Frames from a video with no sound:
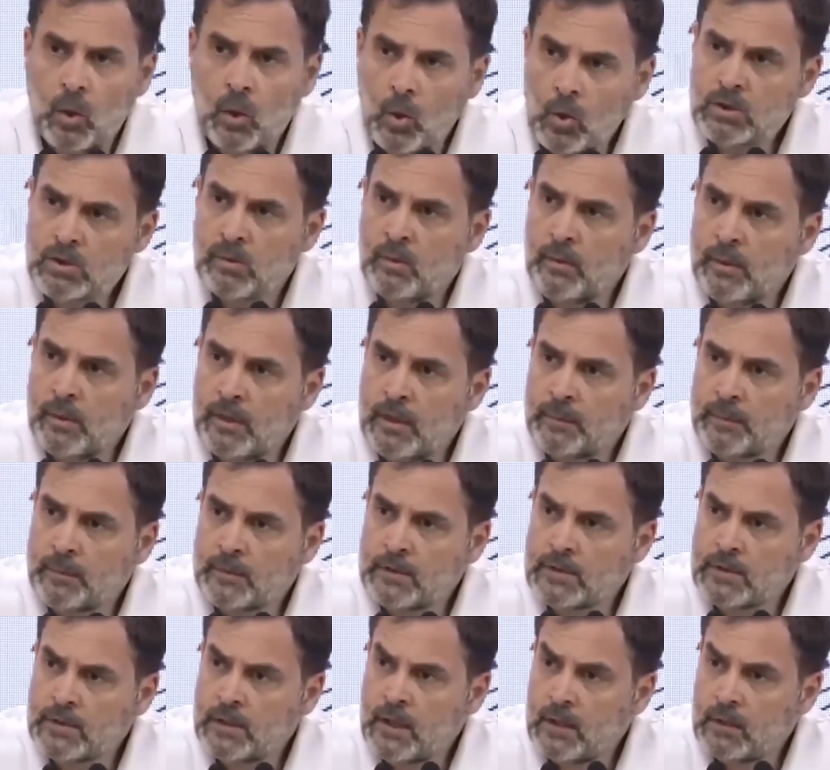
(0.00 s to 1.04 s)
लोकसभा में
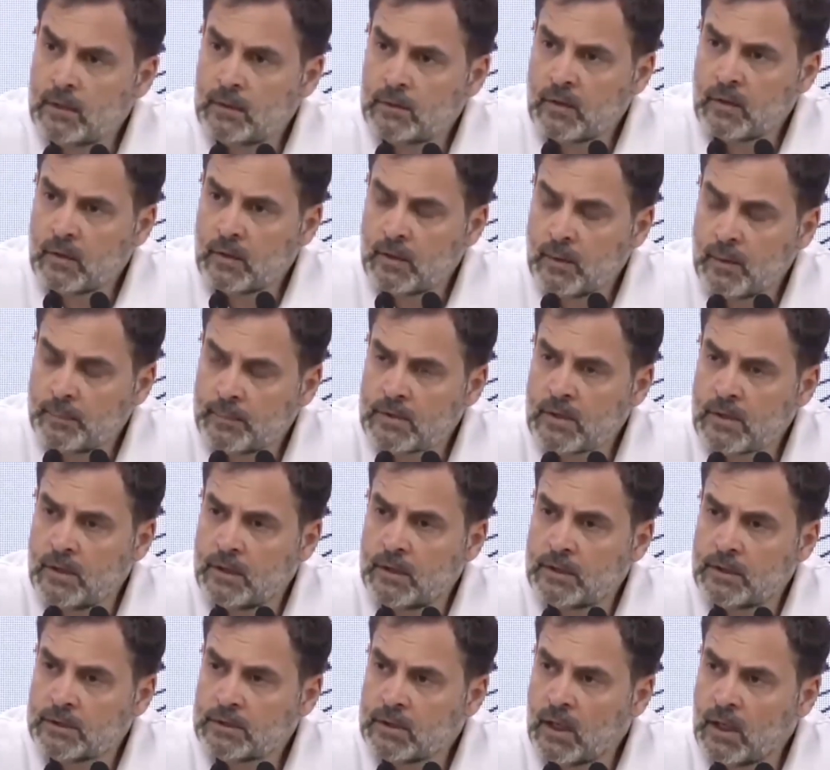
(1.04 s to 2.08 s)

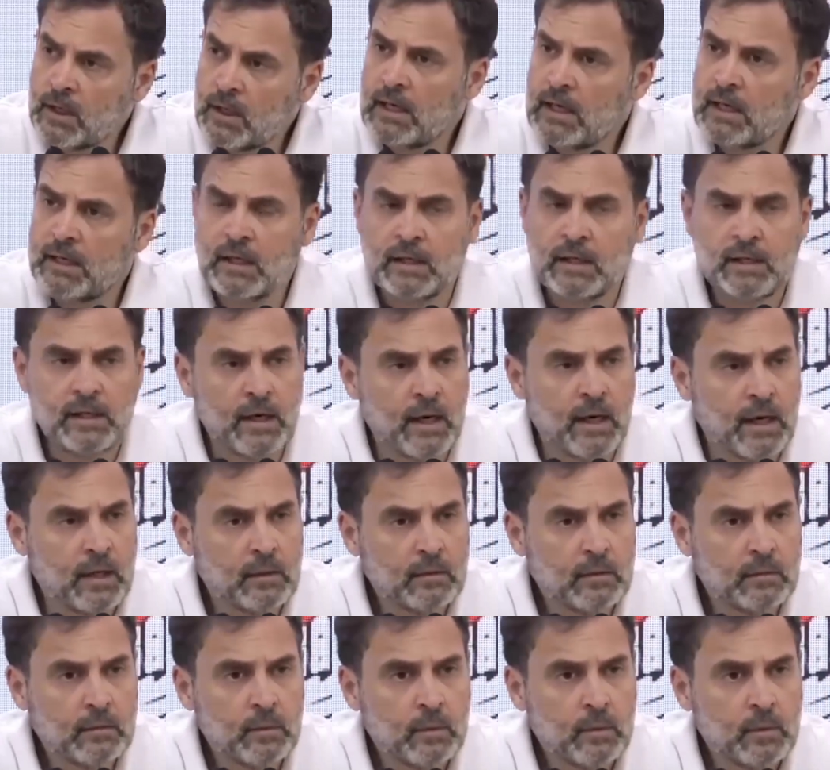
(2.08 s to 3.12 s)
रिप्रेजेंटेशन का क्या लेना देना
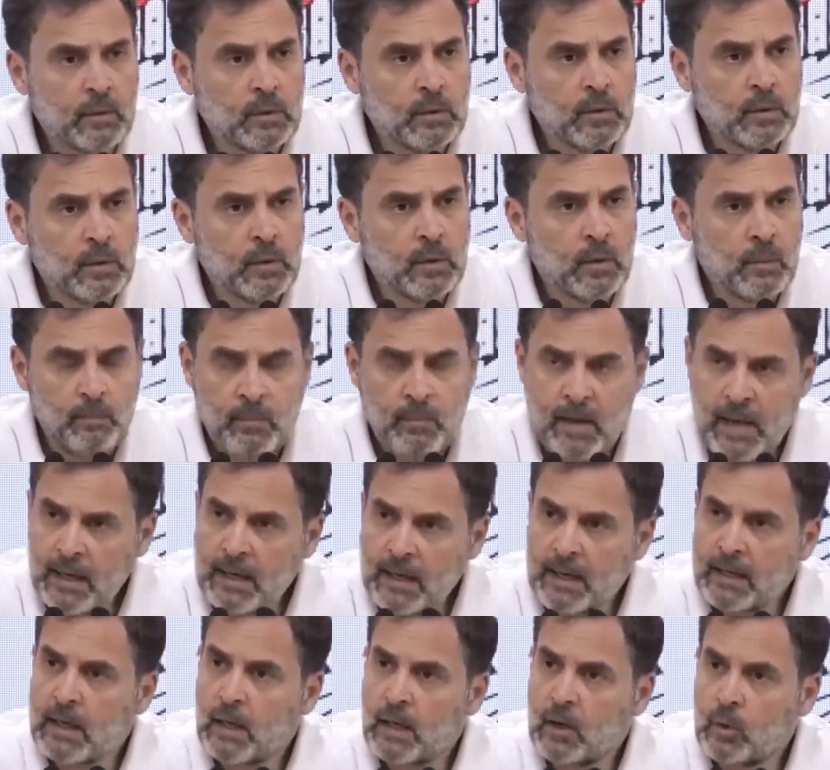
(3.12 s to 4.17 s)
है
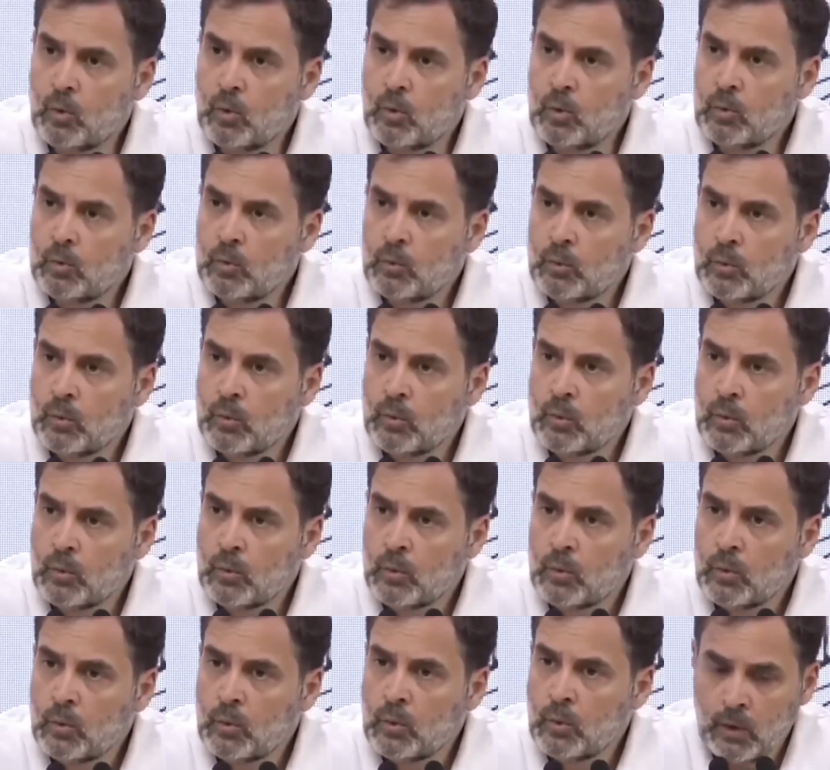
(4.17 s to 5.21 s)
मैं कह रहा हूं
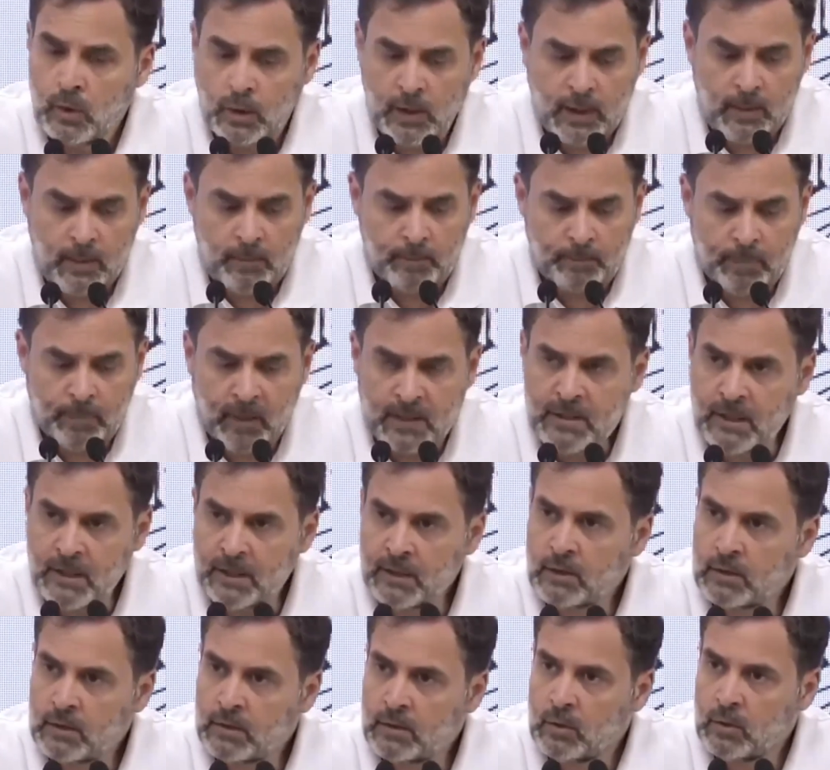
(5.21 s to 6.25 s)
कि
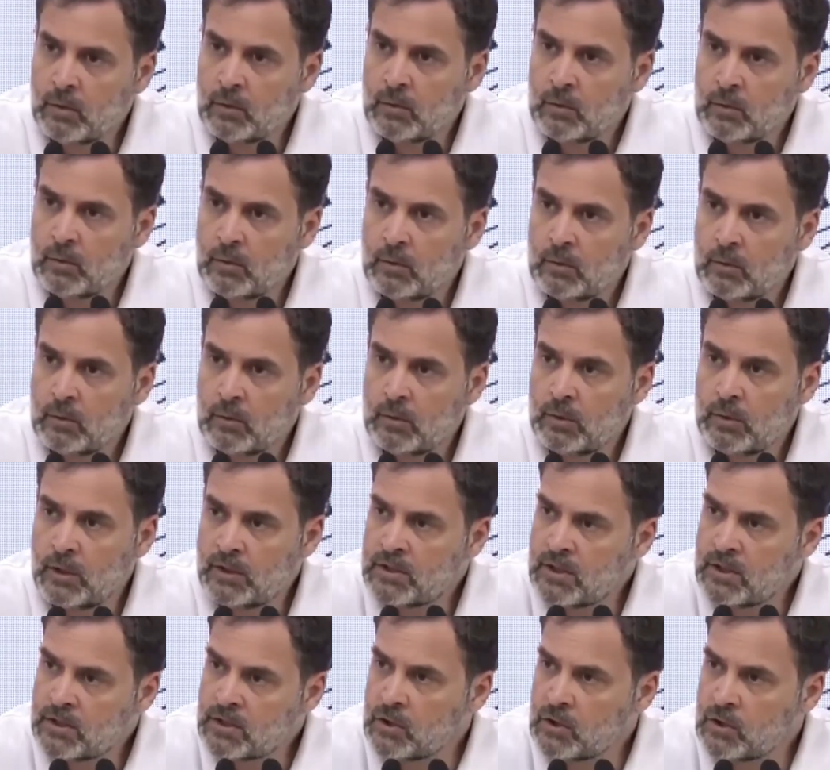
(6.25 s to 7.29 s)
बजट
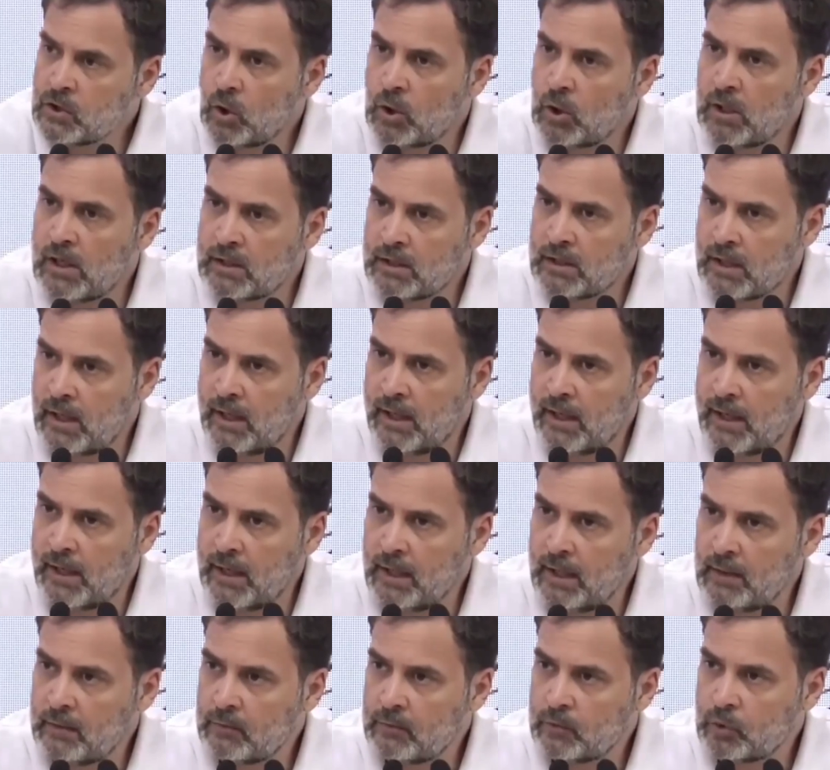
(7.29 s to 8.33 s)
डिसीजन जो लेते
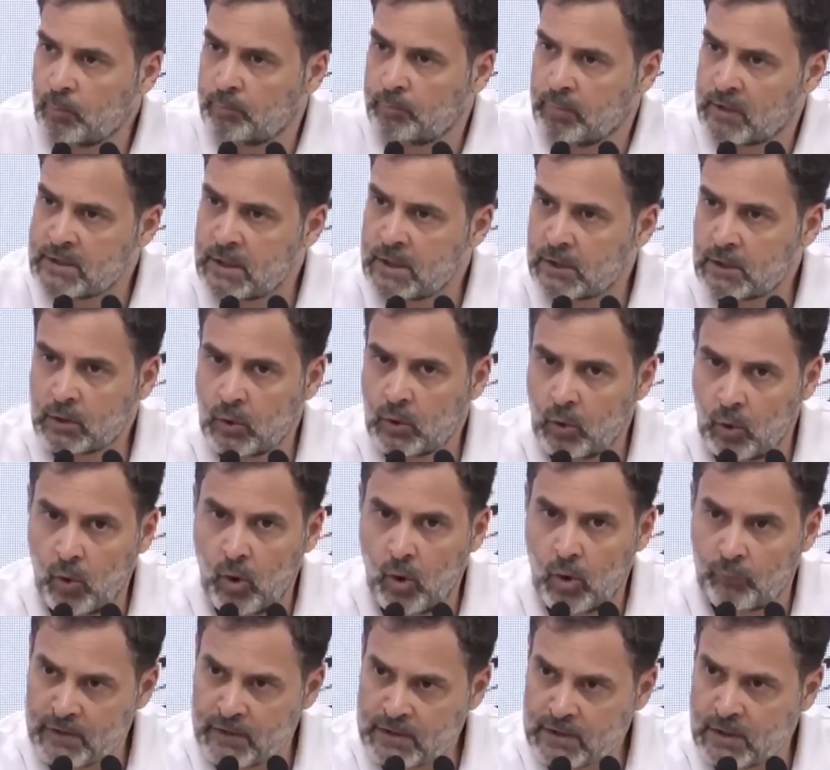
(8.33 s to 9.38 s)
हैं जो बजट
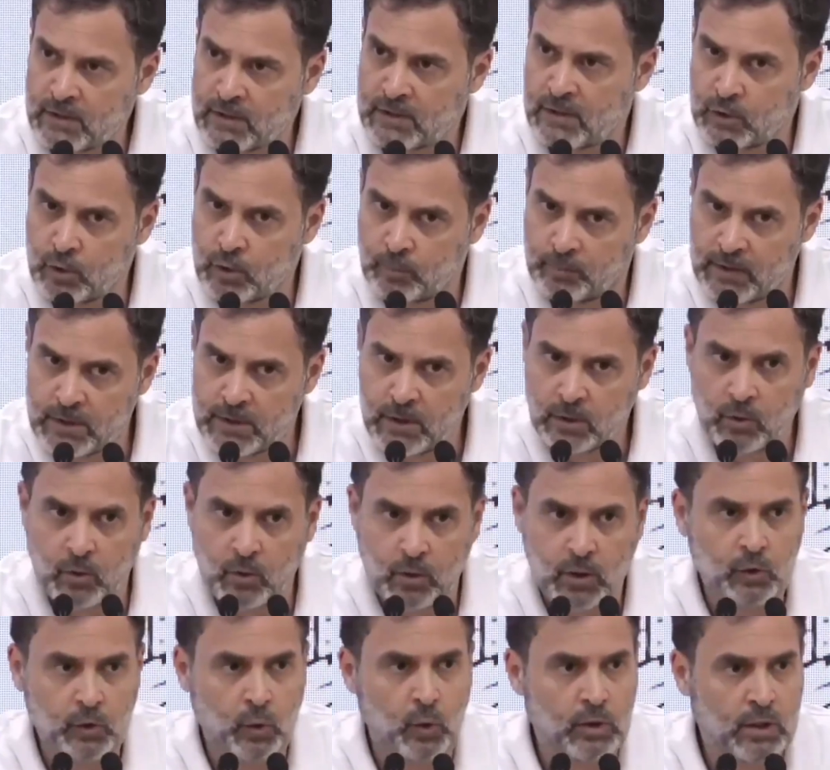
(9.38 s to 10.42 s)
को ऑफिसर हैं जो बजट
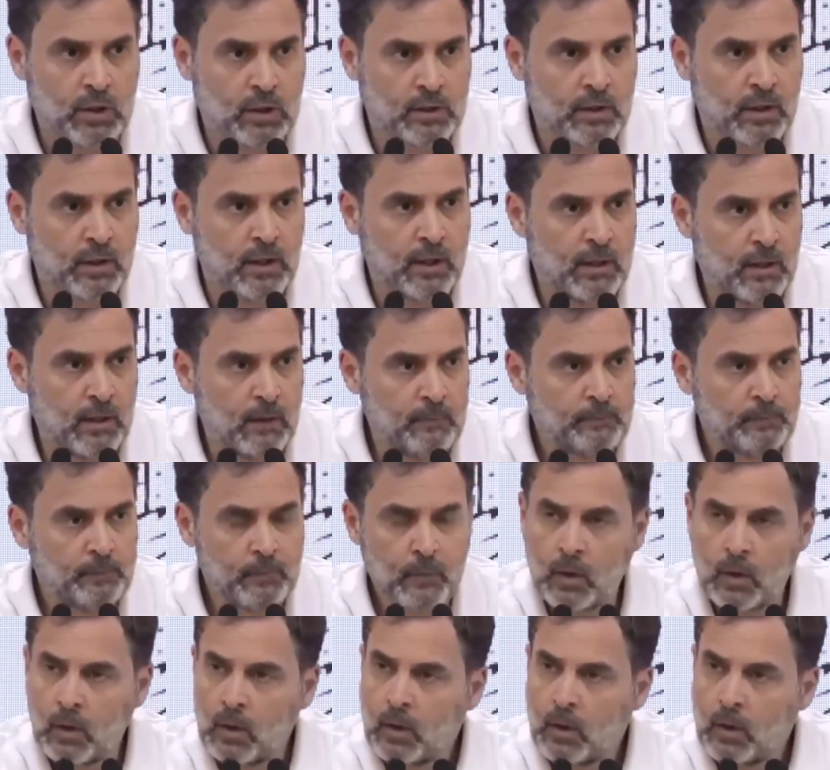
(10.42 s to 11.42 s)
को कंट्रोल करते हैं